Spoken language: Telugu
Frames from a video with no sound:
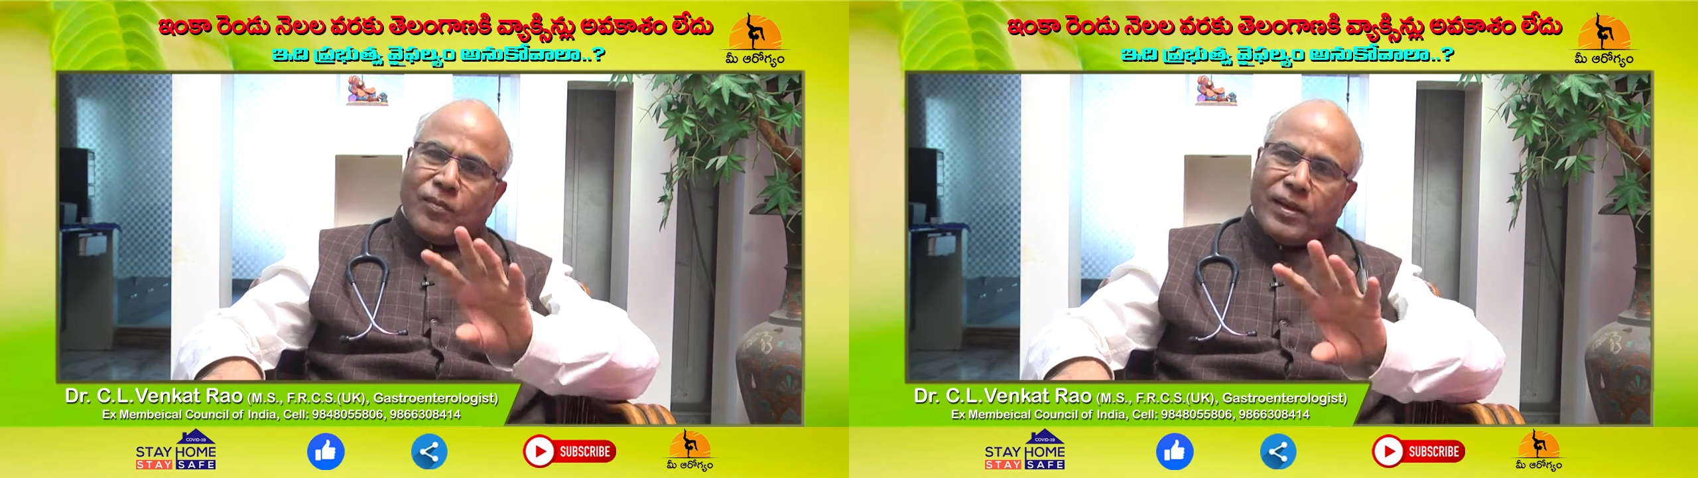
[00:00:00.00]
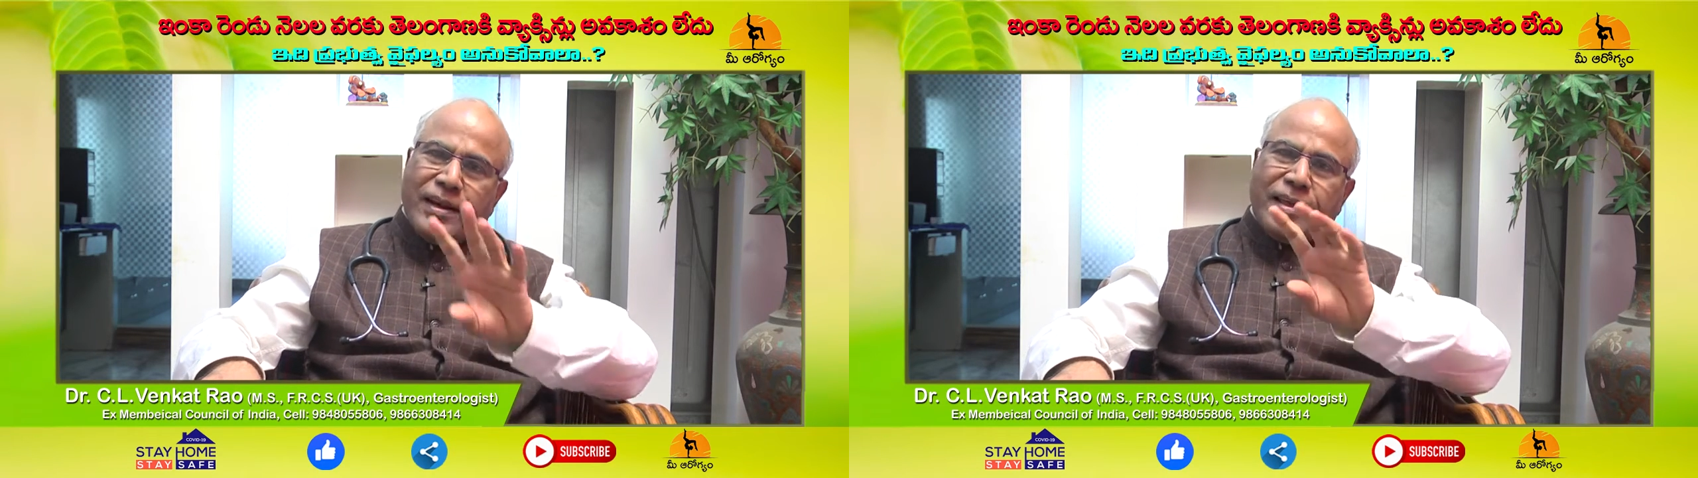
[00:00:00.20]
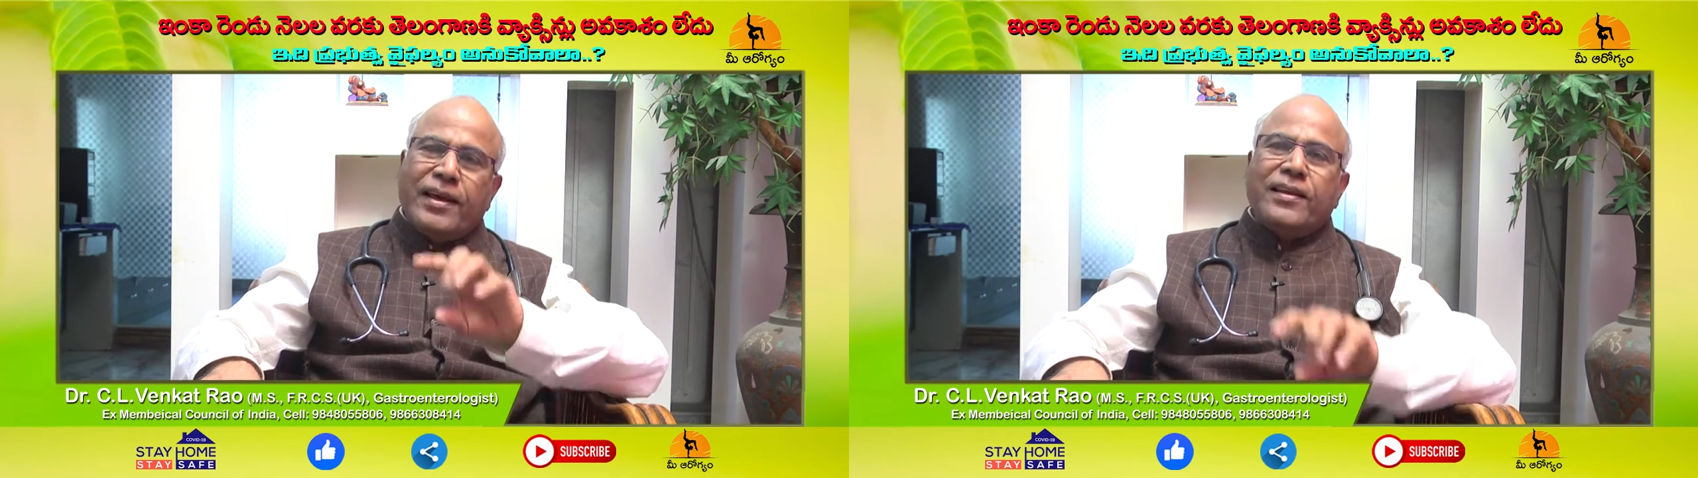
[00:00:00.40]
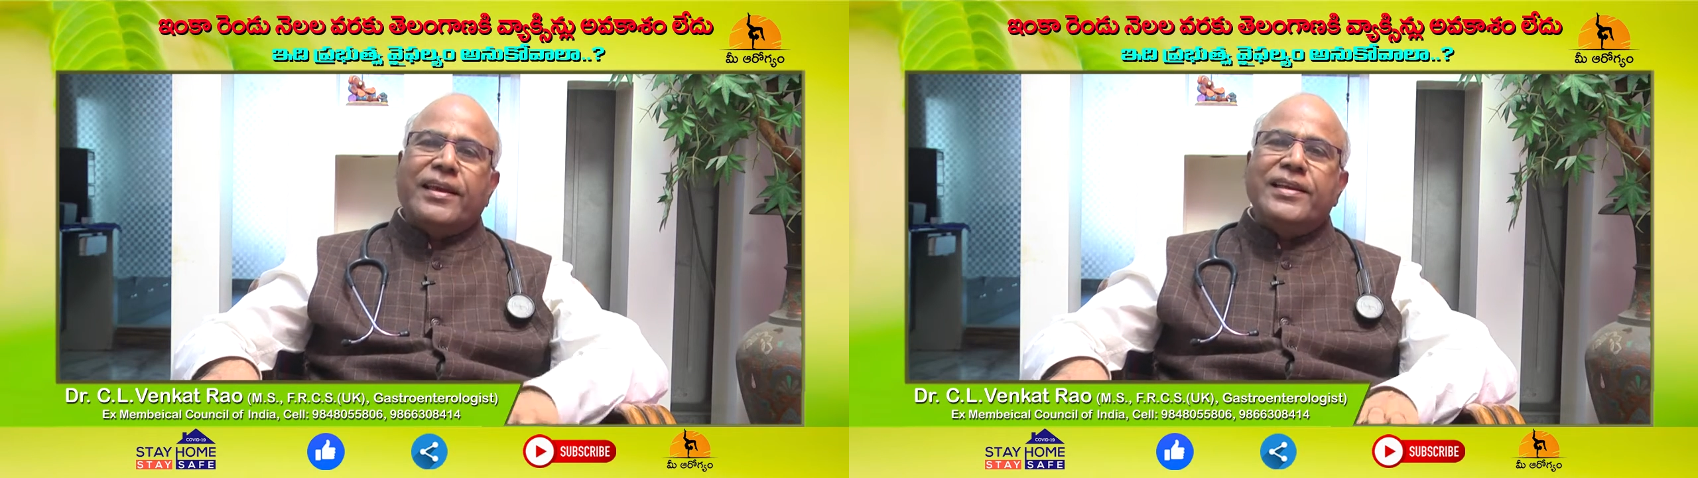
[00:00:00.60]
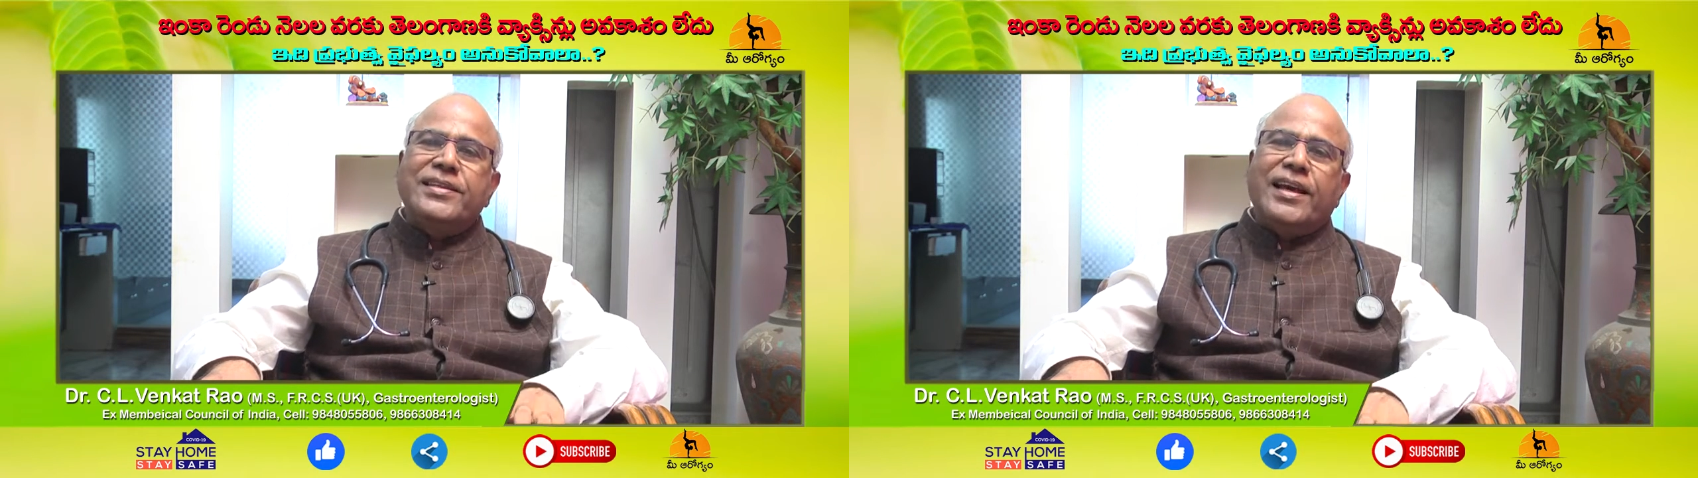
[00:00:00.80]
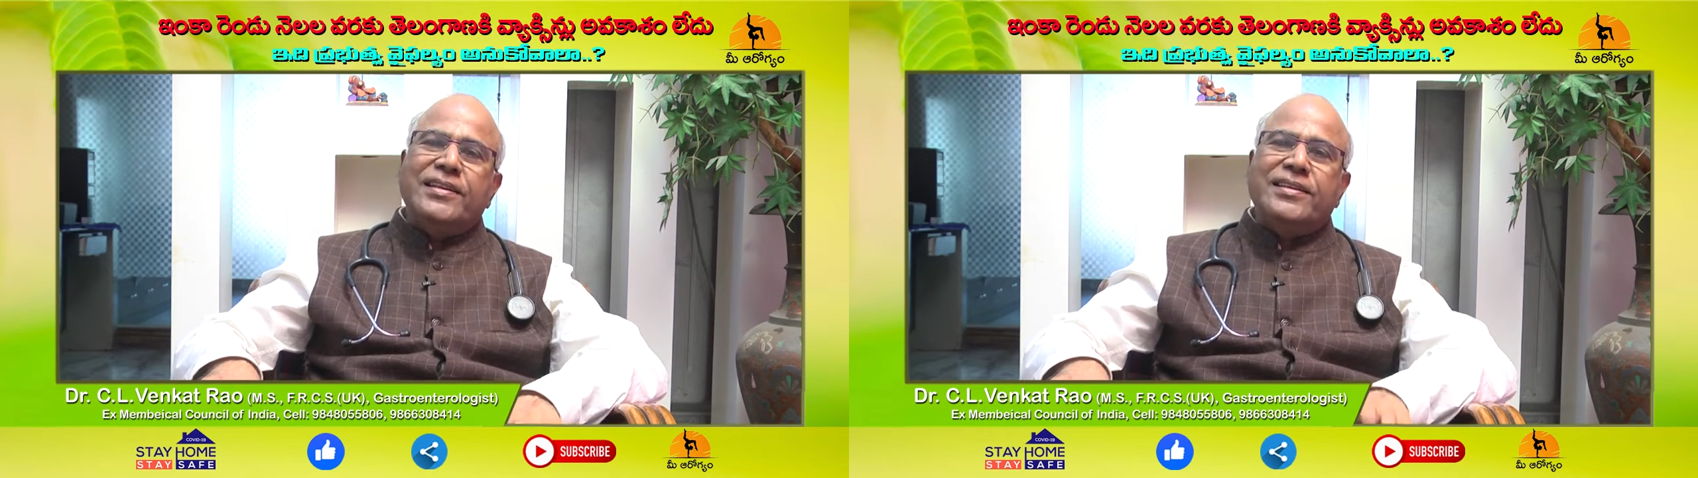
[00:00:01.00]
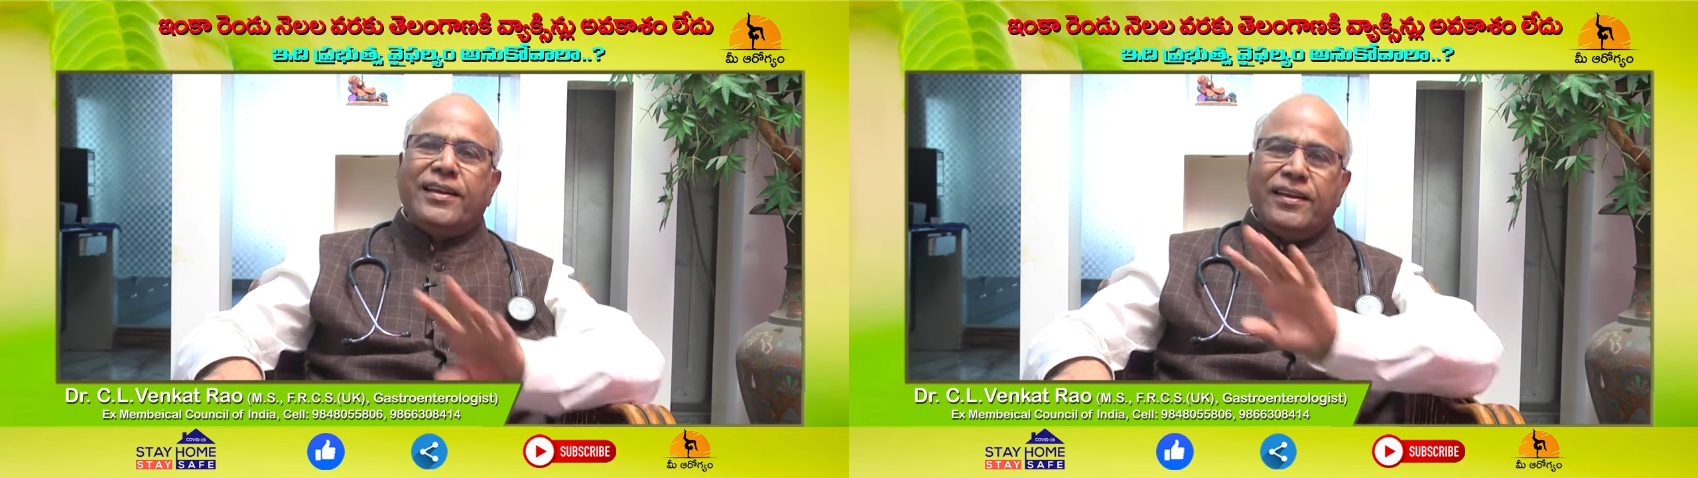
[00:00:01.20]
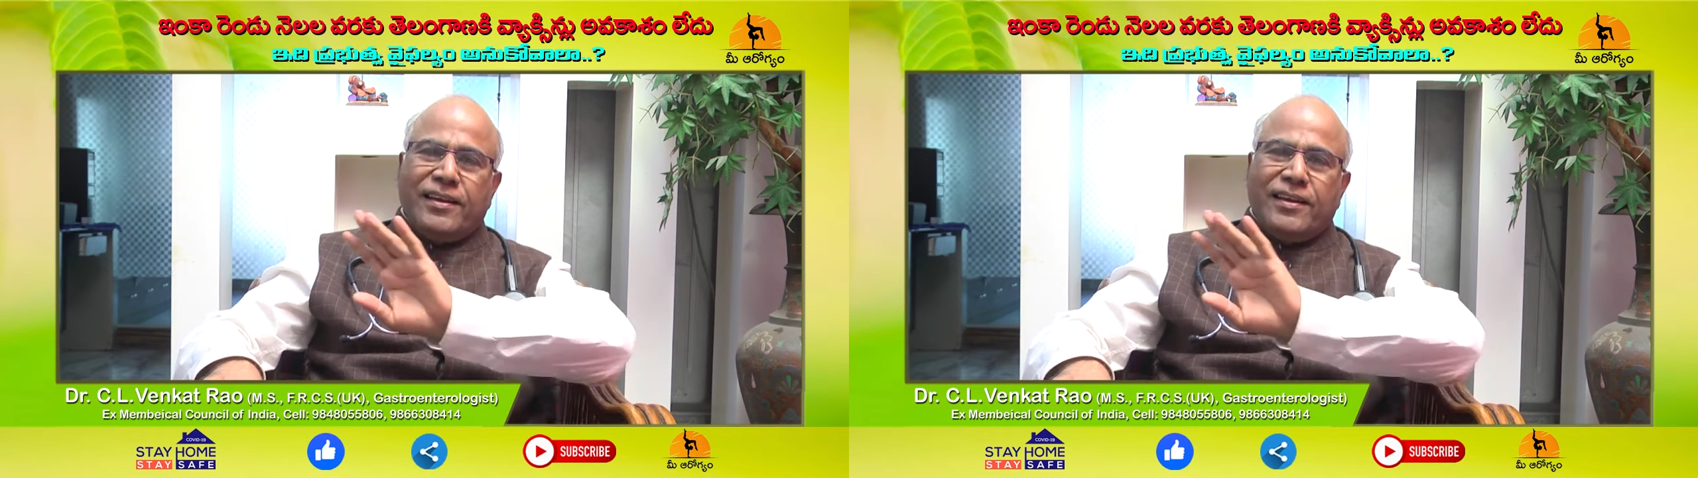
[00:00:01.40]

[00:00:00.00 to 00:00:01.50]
మీరు అడిగారు కేసీఆర్జీ